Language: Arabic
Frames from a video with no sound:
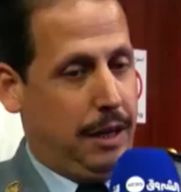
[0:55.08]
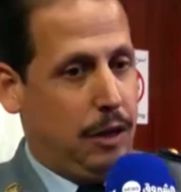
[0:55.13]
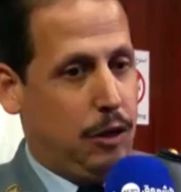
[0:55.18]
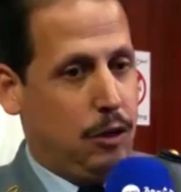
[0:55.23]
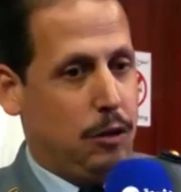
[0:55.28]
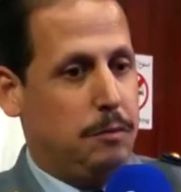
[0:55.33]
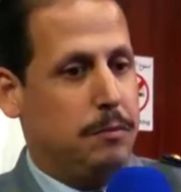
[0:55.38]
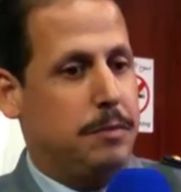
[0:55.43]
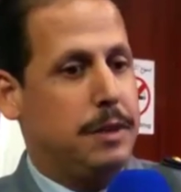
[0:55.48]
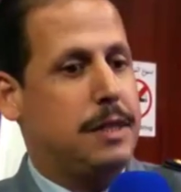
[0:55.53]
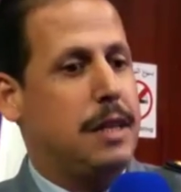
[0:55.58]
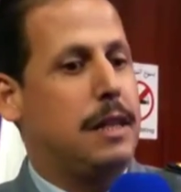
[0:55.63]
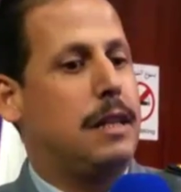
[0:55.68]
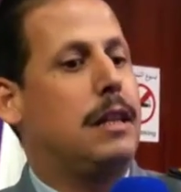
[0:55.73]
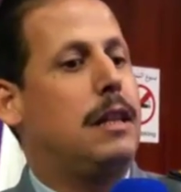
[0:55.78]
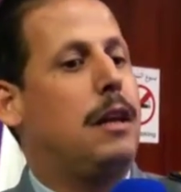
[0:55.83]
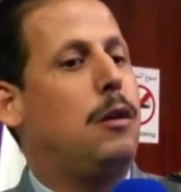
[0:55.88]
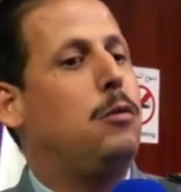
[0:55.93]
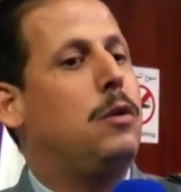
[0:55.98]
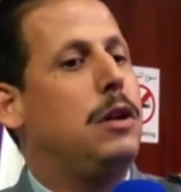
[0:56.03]
اليوم
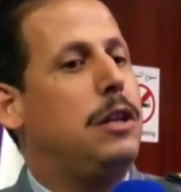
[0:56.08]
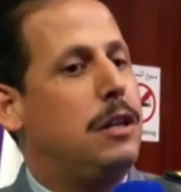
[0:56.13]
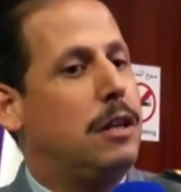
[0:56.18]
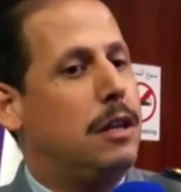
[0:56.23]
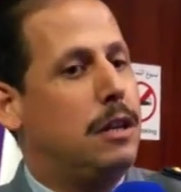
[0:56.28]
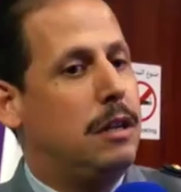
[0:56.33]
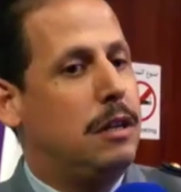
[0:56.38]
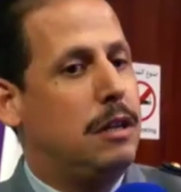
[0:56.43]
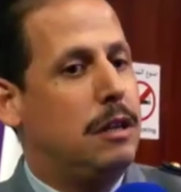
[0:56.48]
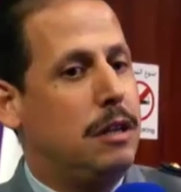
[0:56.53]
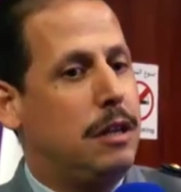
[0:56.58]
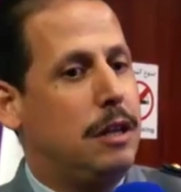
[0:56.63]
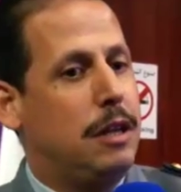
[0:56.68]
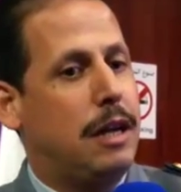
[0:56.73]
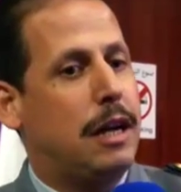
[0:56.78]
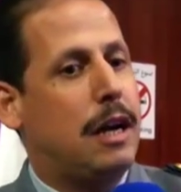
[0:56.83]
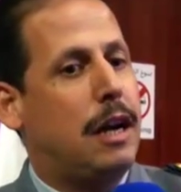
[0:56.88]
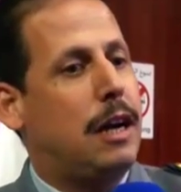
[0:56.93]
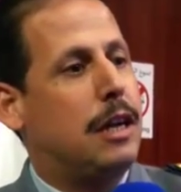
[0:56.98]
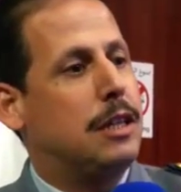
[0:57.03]
بصدد أول آه،
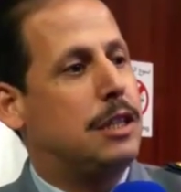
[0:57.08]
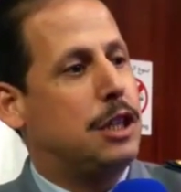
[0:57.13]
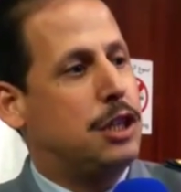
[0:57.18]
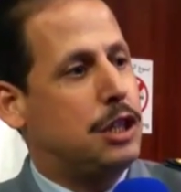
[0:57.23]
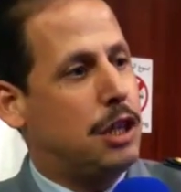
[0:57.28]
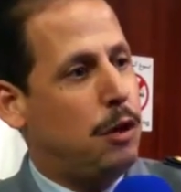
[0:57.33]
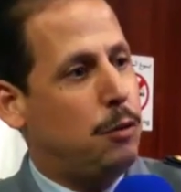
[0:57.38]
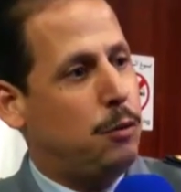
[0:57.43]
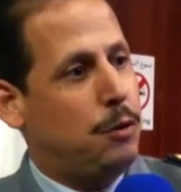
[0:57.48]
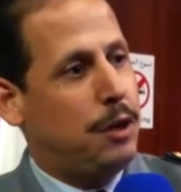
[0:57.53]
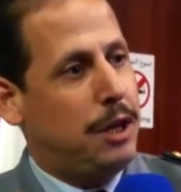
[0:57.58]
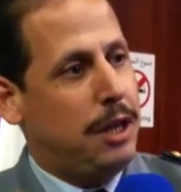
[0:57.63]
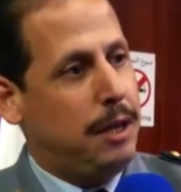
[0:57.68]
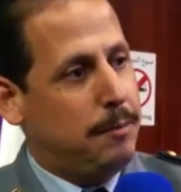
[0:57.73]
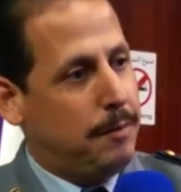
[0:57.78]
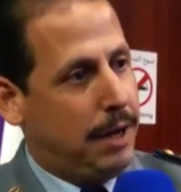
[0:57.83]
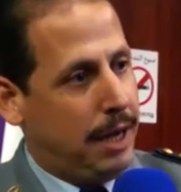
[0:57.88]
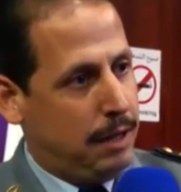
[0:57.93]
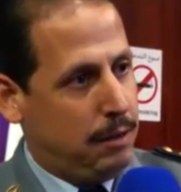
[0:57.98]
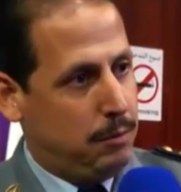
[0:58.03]
لقاء
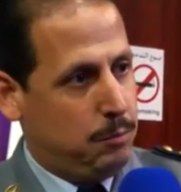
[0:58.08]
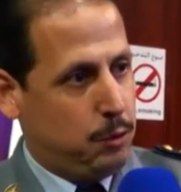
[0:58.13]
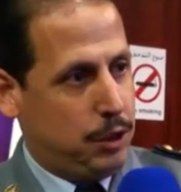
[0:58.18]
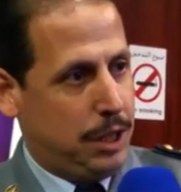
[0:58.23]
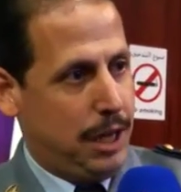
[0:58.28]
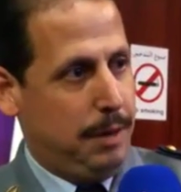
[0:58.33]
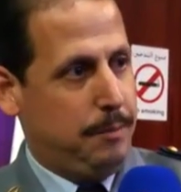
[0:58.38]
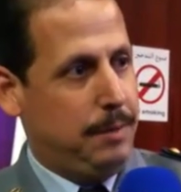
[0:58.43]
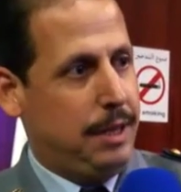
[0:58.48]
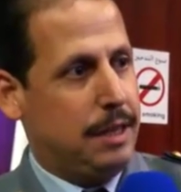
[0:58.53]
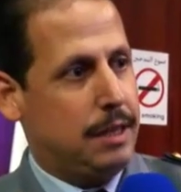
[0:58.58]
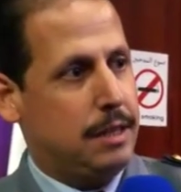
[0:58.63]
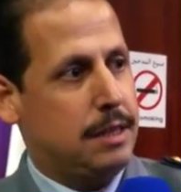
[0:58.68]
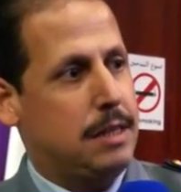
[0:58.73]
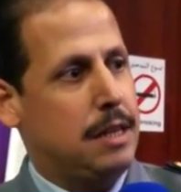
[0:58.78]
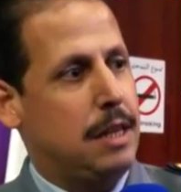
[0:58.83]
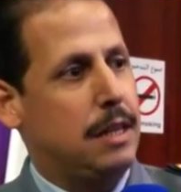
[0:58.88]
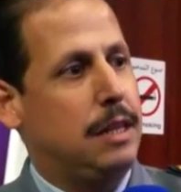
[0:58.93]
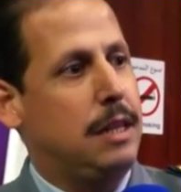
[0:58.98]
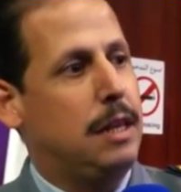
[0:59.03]
تشاوري مع المتعاملين
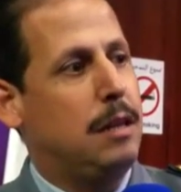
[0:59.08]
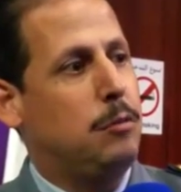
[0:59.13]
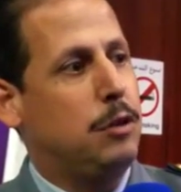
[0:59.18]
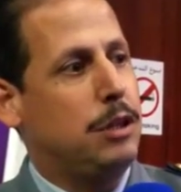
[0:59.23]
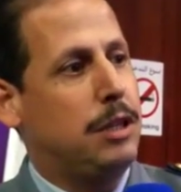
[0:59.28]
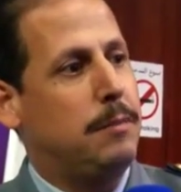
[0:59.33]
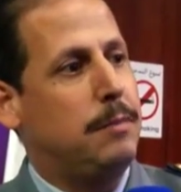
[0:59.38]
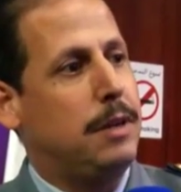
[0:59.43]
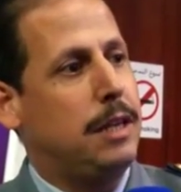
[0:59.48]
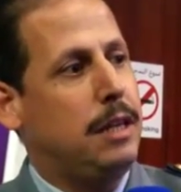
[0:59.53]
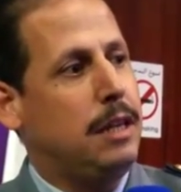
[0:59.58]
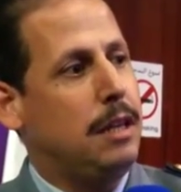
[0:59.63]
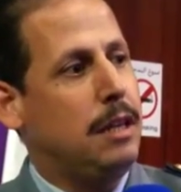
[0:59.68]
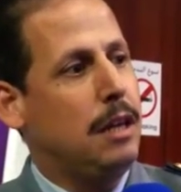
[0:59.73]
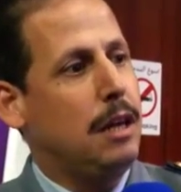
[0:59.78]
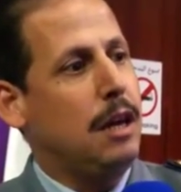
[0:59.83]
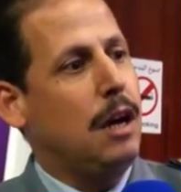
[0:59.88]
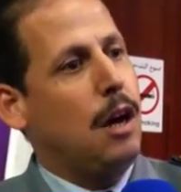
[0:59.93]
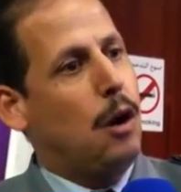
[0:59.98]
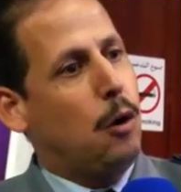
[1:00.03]
الاقتصاديين
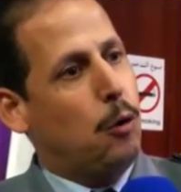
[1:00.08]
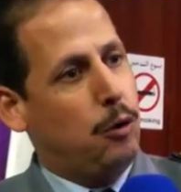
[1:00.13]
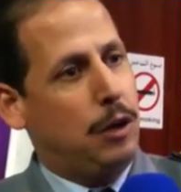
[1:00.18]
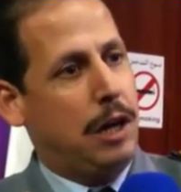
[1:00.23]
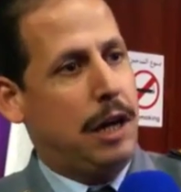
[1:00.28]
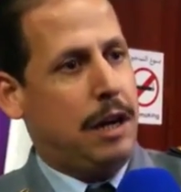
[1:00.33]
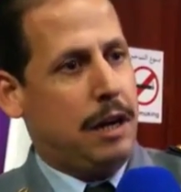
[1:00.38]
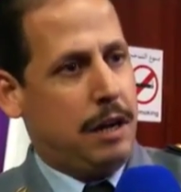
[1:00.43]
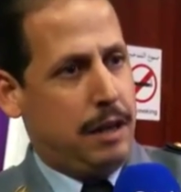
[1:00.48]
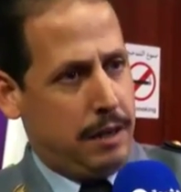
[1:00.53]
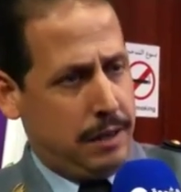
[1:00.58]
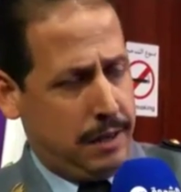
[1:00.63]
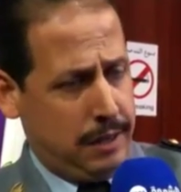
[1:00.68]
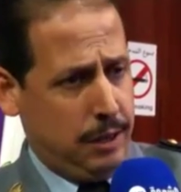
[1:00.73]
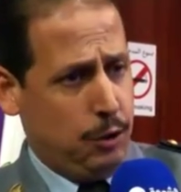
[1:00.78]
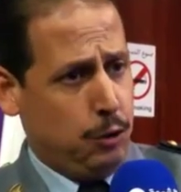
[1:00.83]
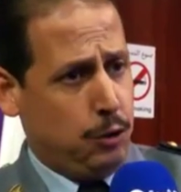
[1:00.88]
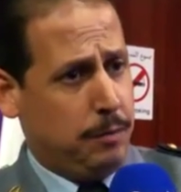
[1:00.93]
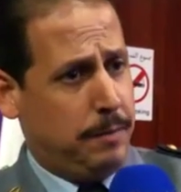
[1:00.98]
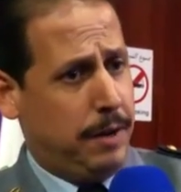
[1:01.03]
المعتمدين ولا
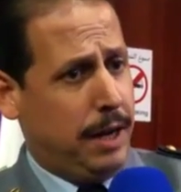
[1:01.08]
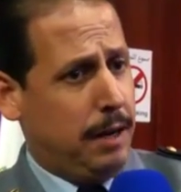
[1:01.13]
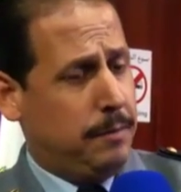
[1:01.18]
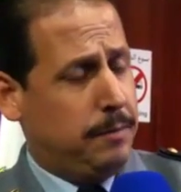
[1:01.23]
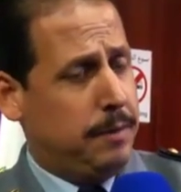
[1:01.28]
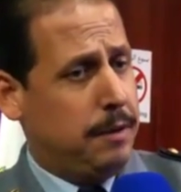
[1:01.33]
راح يتبع